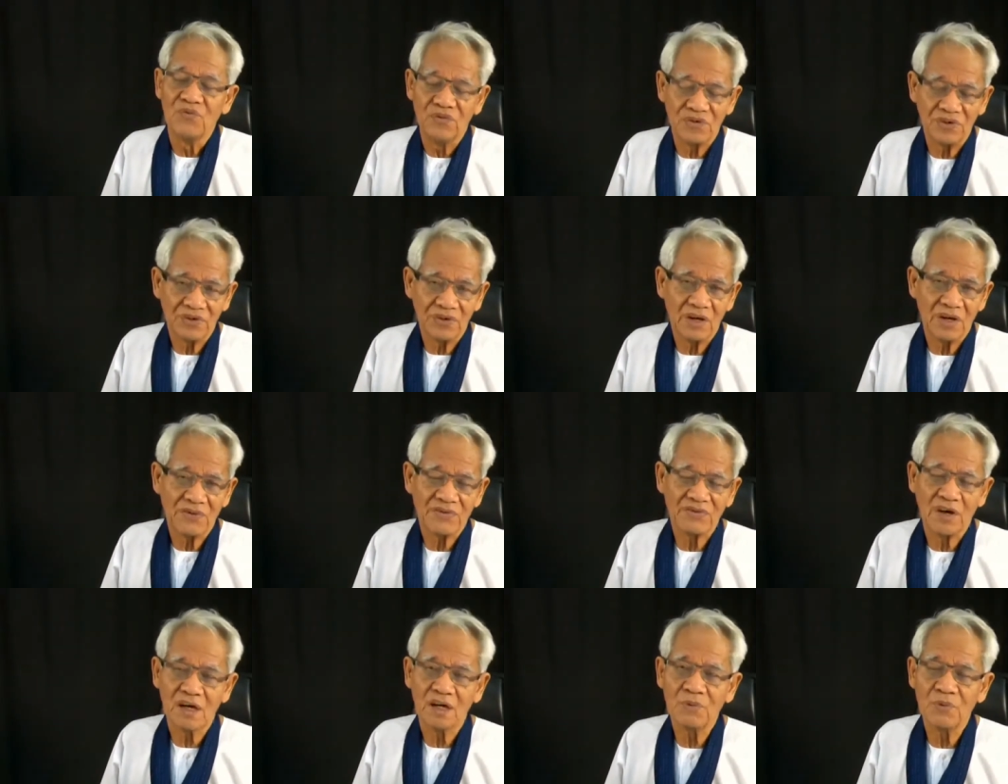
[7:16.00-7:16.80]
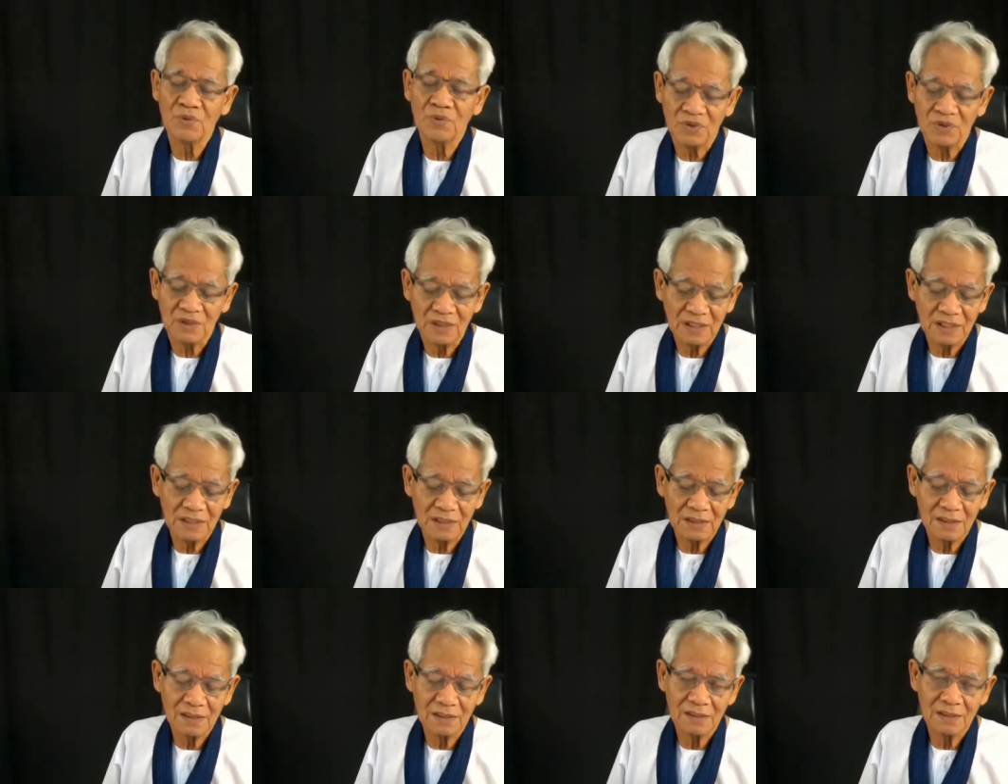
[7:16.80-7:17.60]
วิทยาศาสตร์เขาพูดถึง
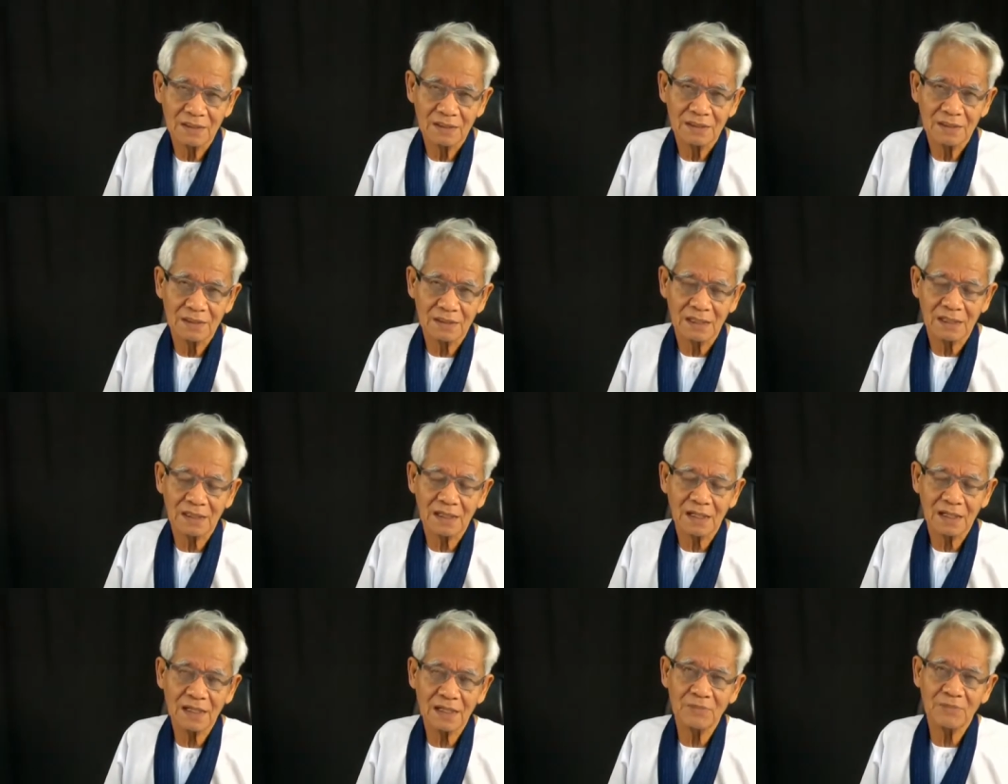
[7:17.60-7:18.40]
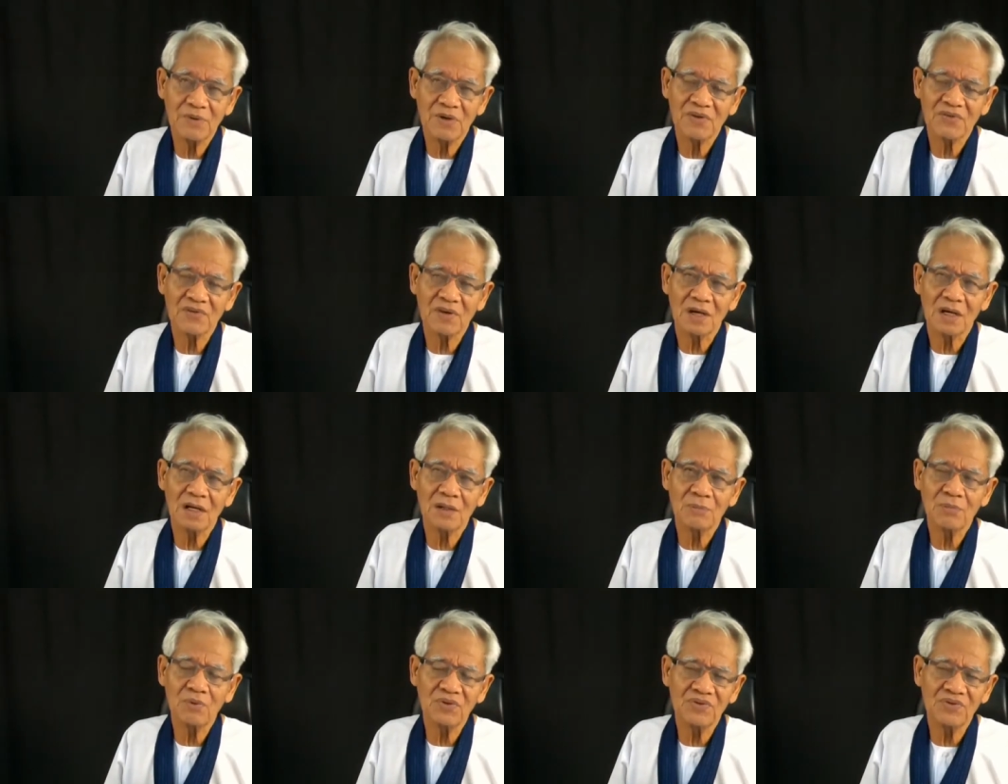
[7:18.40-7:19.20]
กัน แต่ทางด้านภาษา
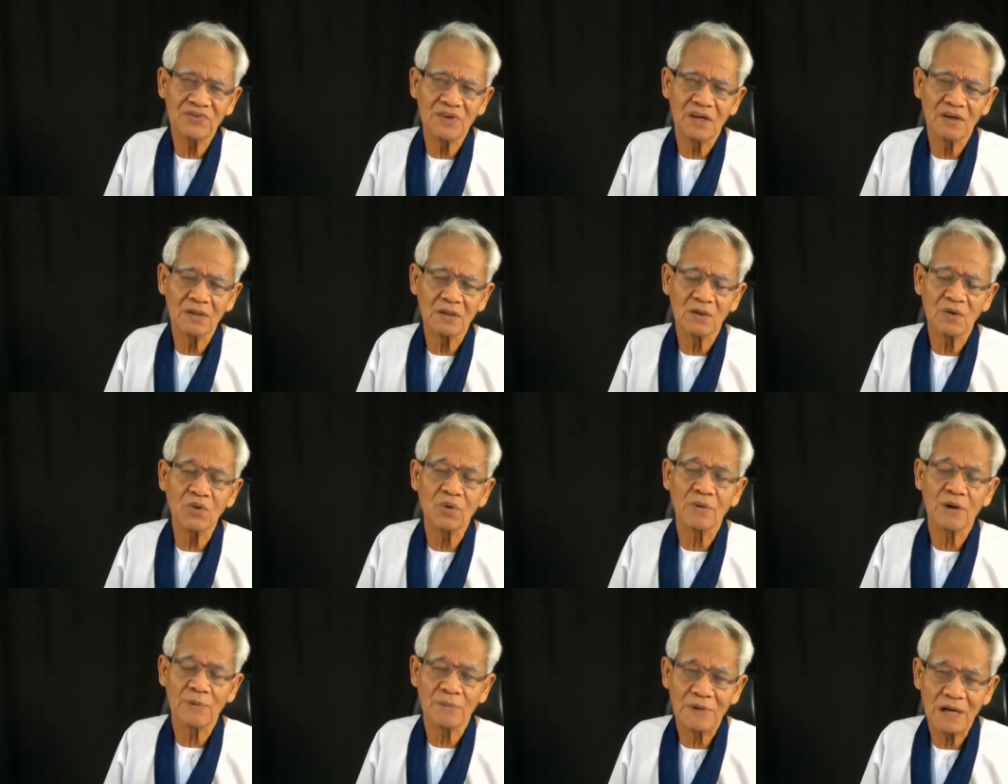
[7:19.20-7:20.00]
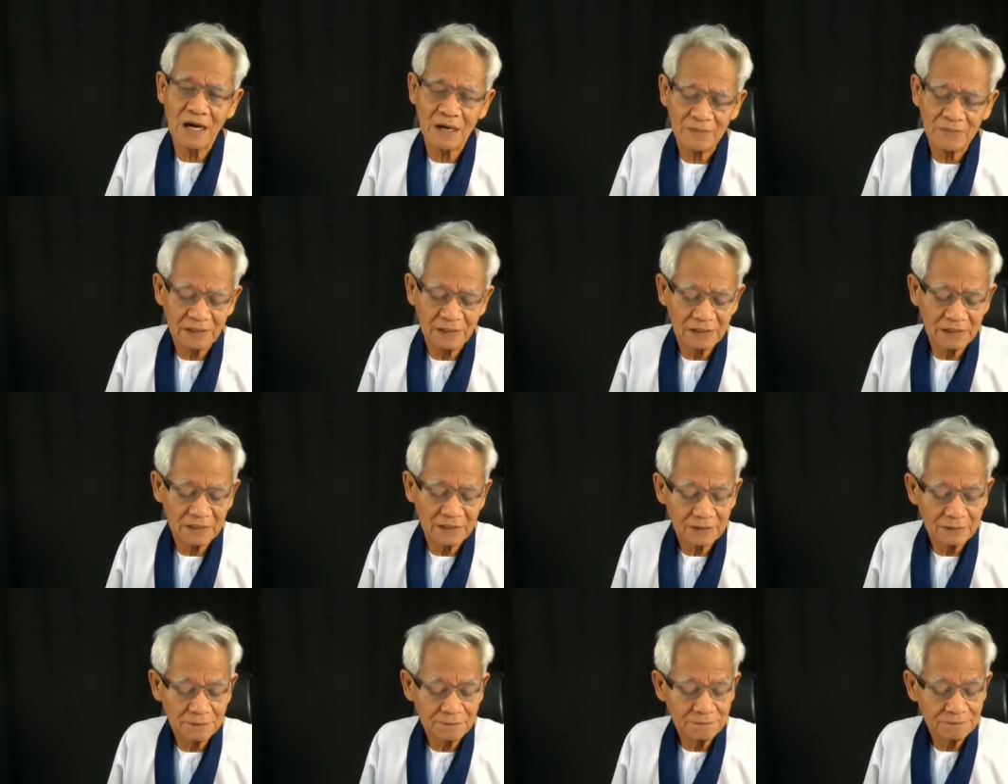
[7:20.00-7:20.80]
พุทธศาสตร์คือรูปกับนามนั่นเอ
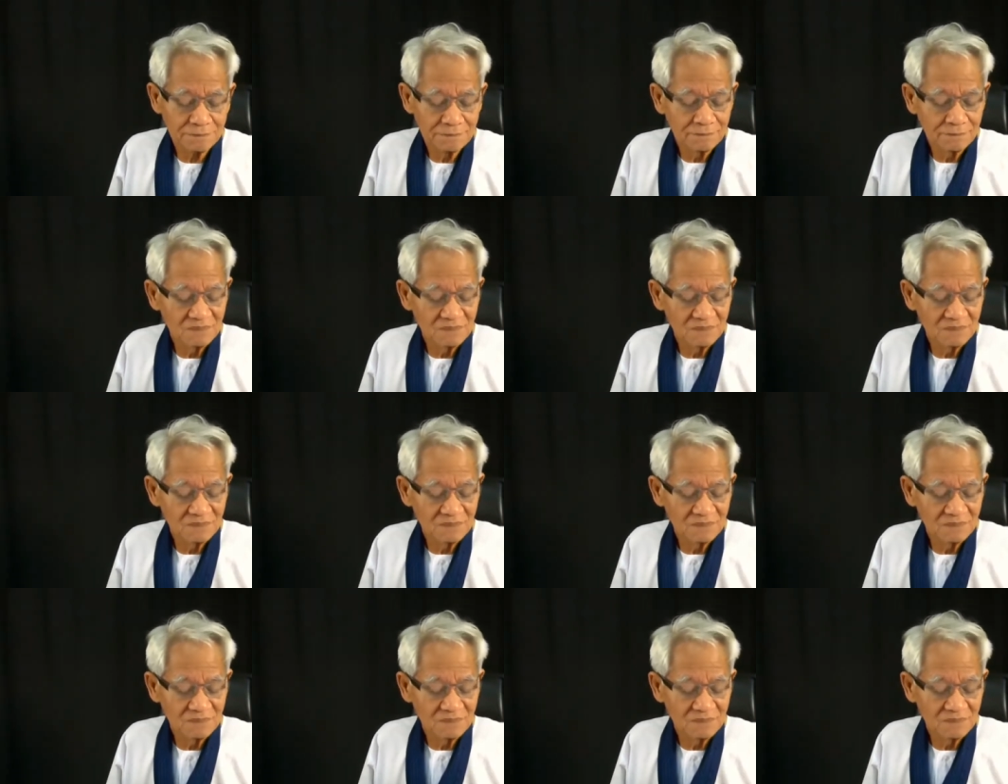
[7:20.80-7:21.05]
งครับ